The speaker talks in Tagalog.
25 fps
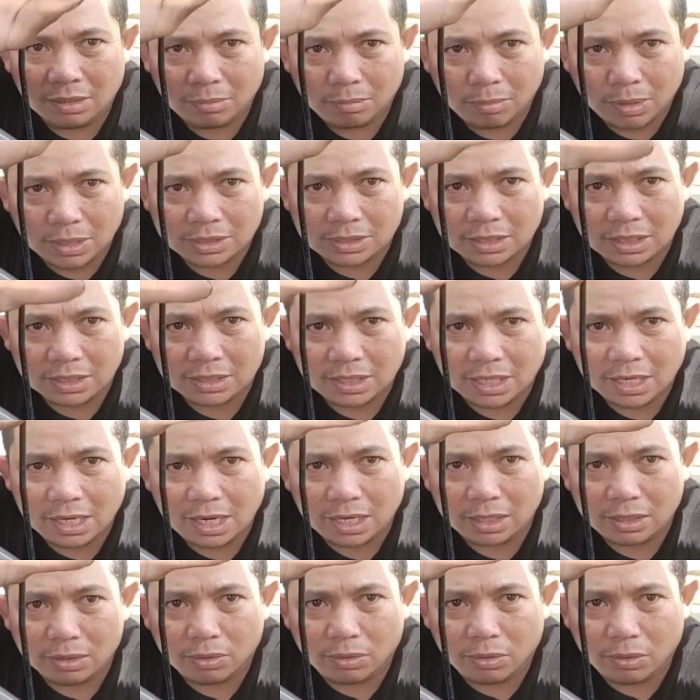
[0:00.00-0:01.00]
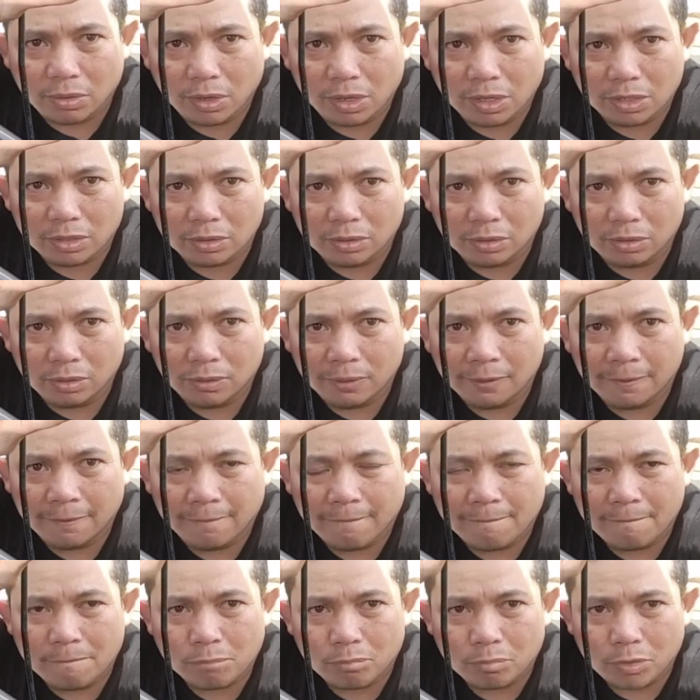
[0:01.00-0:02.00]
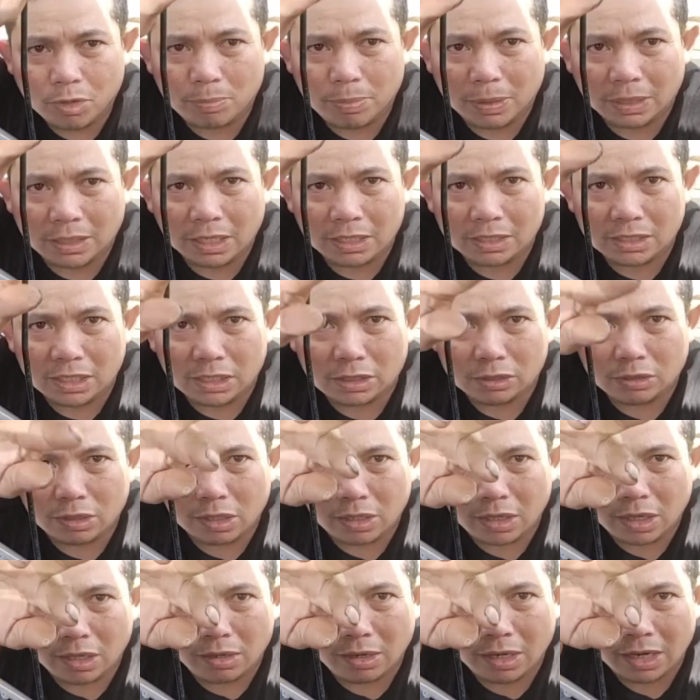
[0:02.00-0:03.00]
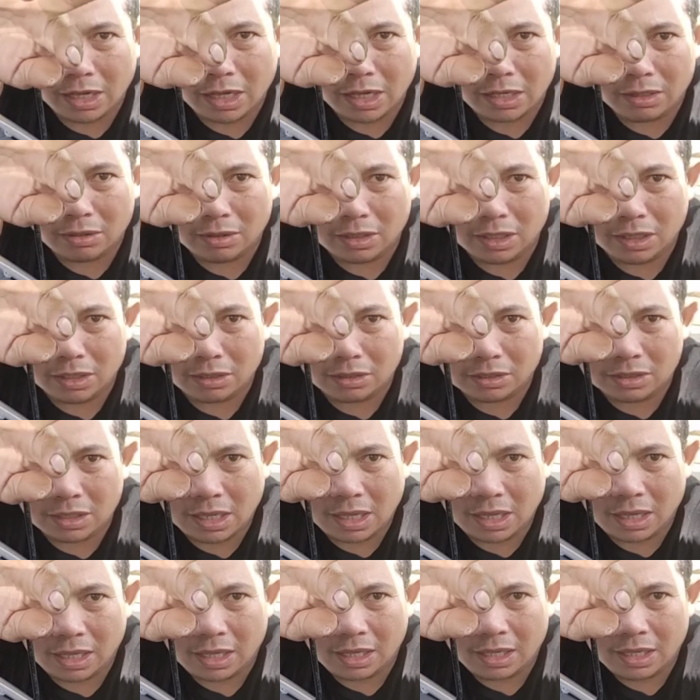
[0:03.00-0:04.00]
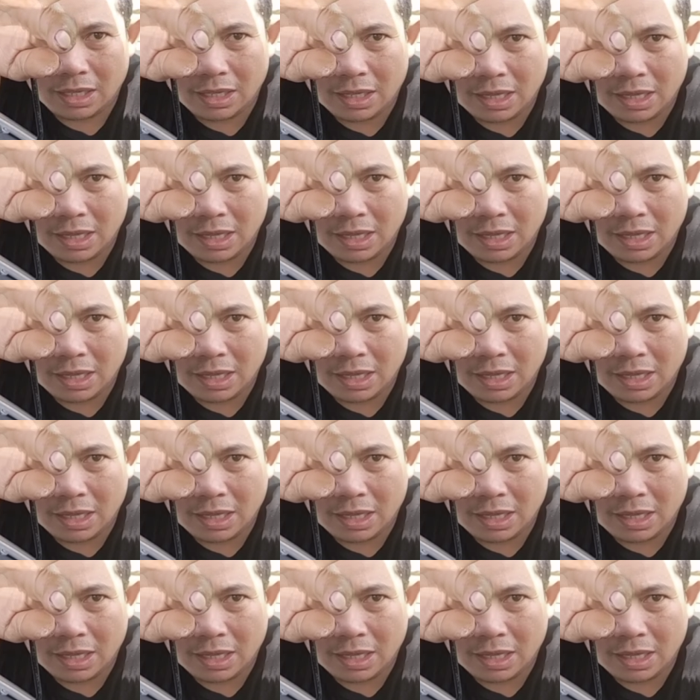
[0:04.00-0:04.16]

Basta dyan lang yung oil nyo. Pero pag nag-change oil kayo, ilagay nyo rito sa